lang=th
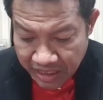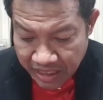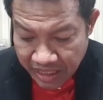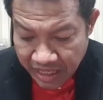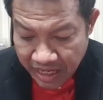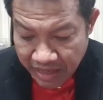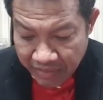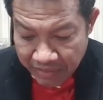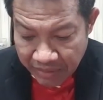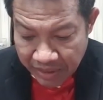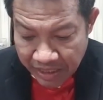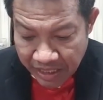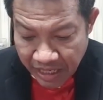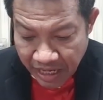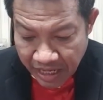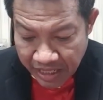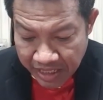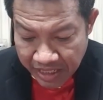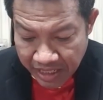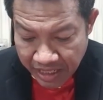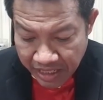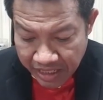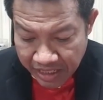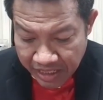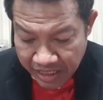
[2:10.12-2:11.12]
นะครับ อันนี้อั
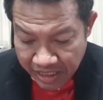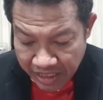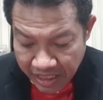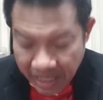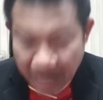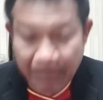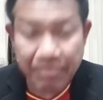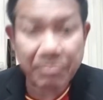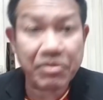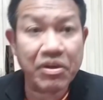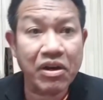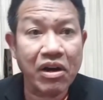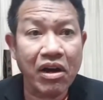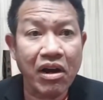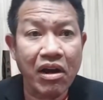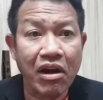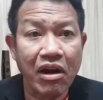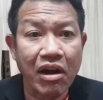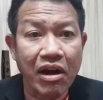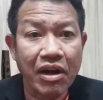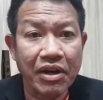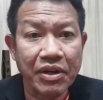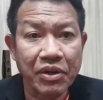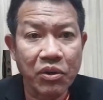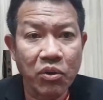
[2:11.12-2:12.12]
นนี้อันนี้นะครับก็
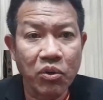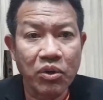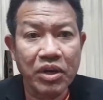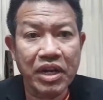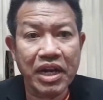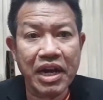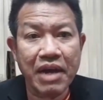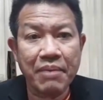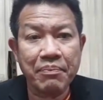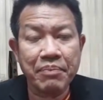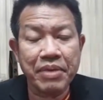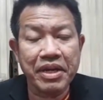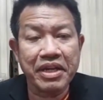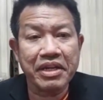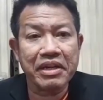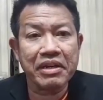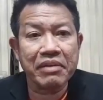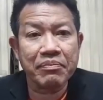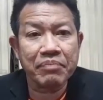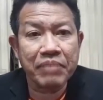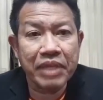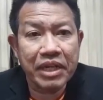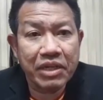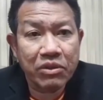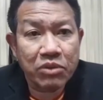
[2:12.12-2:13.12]
ดูนะครับเป็น
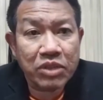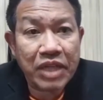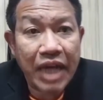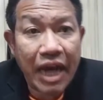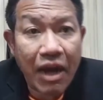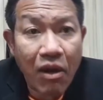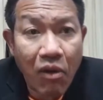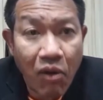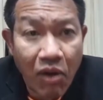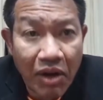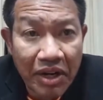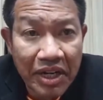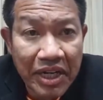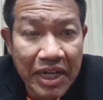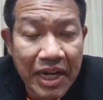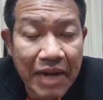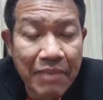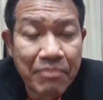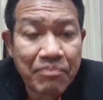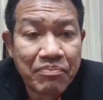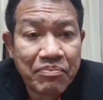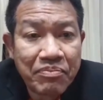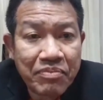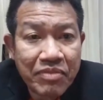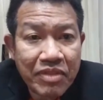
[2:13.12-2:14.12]
เป็นอุทาหรณ์นะค
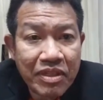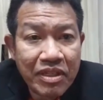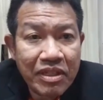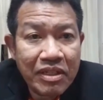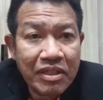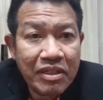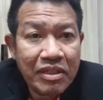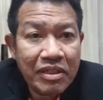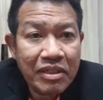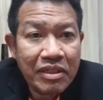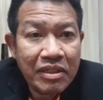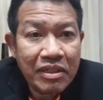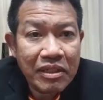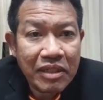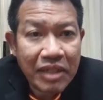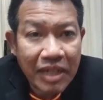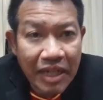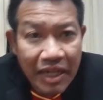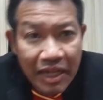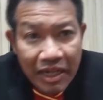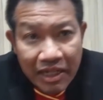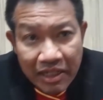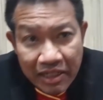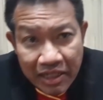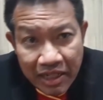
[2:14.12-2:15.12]
รับ
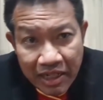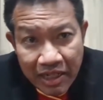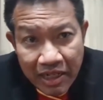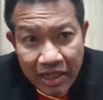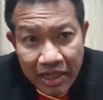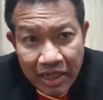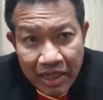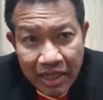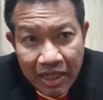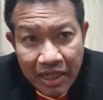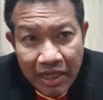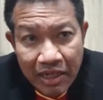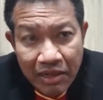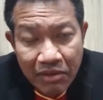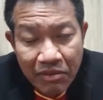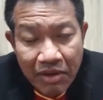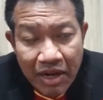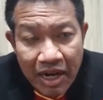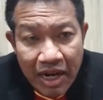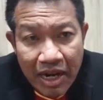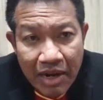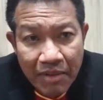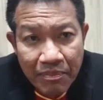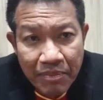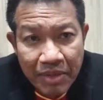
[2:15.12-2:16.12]
นะนะ
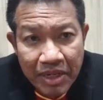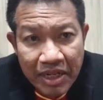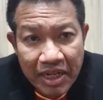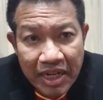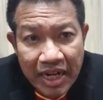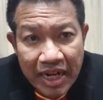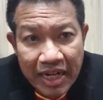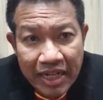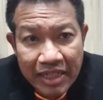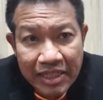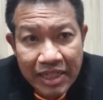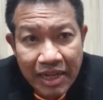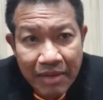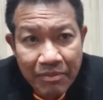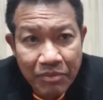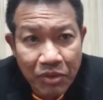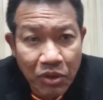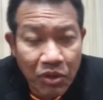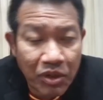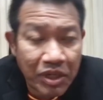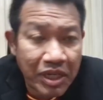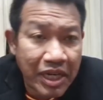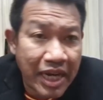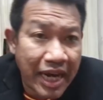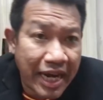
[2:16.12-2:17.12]
ว่าเป็นการกระ
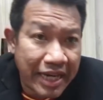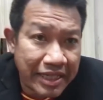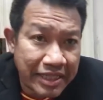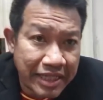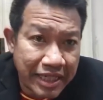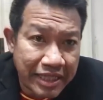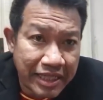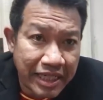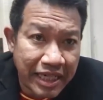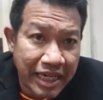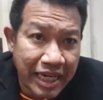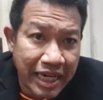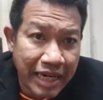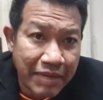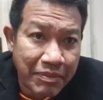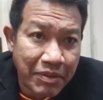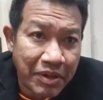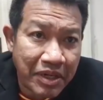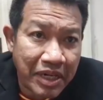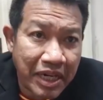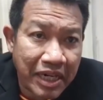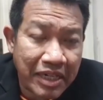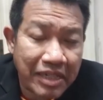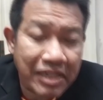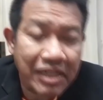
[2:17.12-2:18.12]
ทำโดยขาดเจตนา เพ
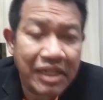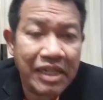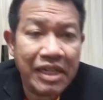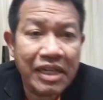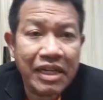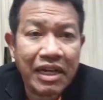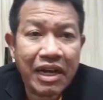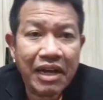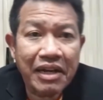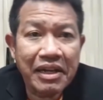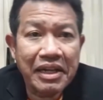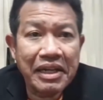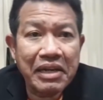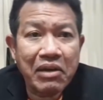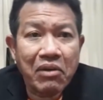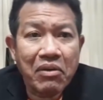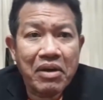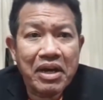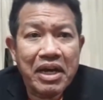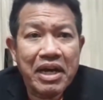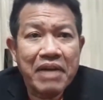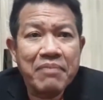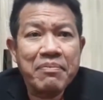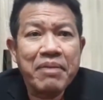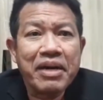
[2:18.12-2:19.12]
ราะนั้นคดีขอ
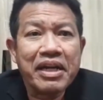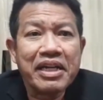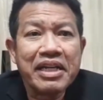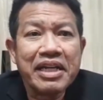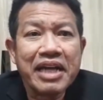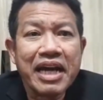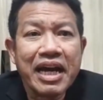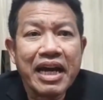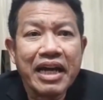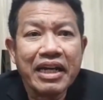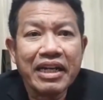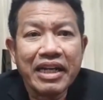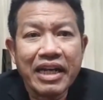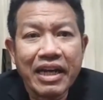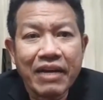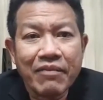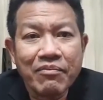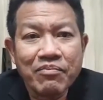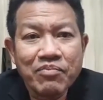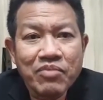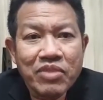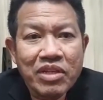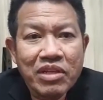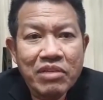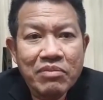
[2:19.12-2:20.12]
งเอ๋ปารินาเนี่ย
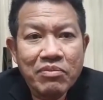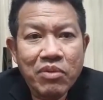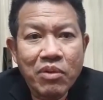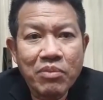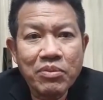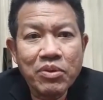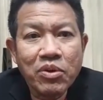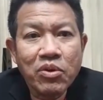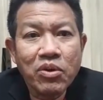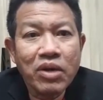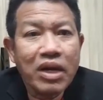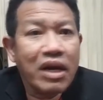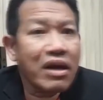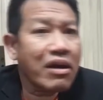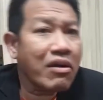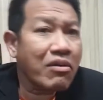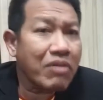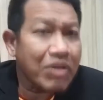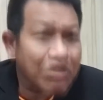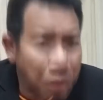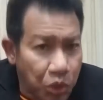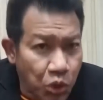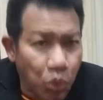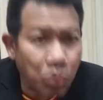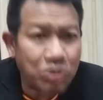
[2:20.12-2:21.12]
ผมดูแล้ว
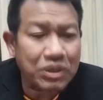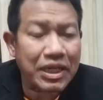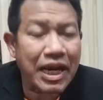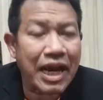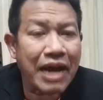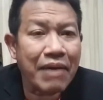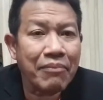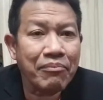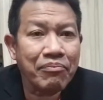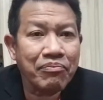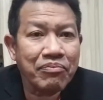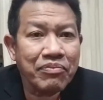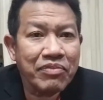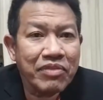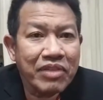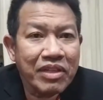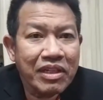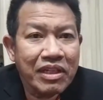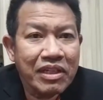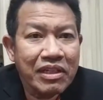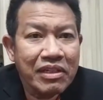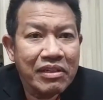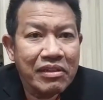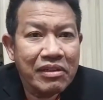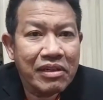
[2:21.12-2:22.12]
เขาก็สู้ตาม
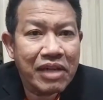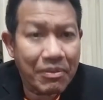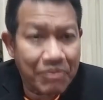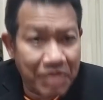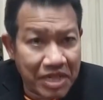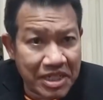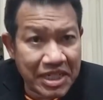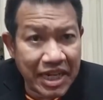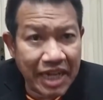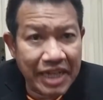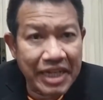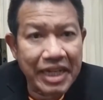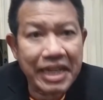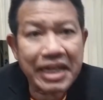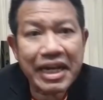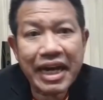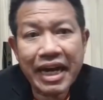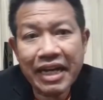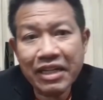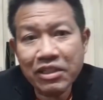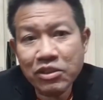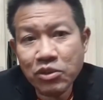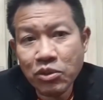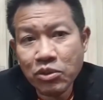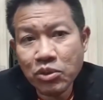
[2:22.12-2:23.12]
คำวินิจฉัยอา
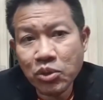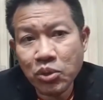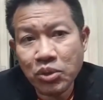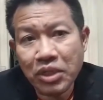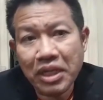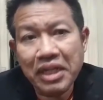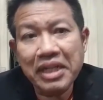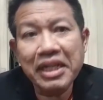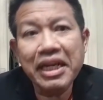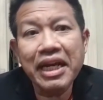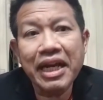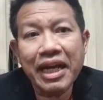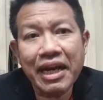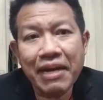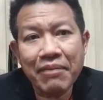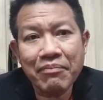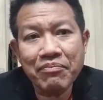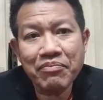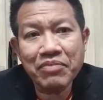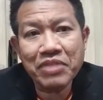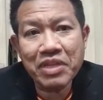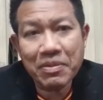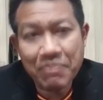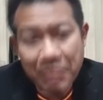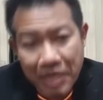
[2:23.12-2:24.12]
ยการสูงสุดอันนี้นะค
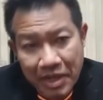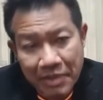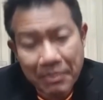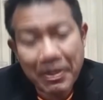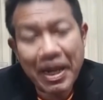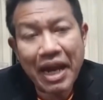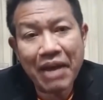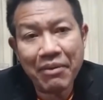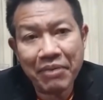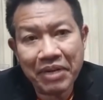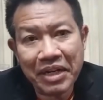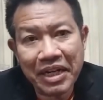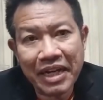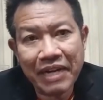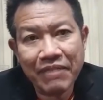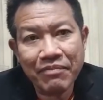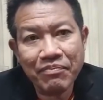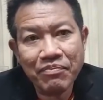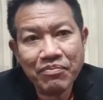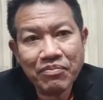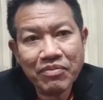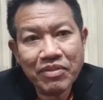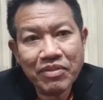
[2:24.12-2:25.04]
รับที่เผยแพร่วันนี้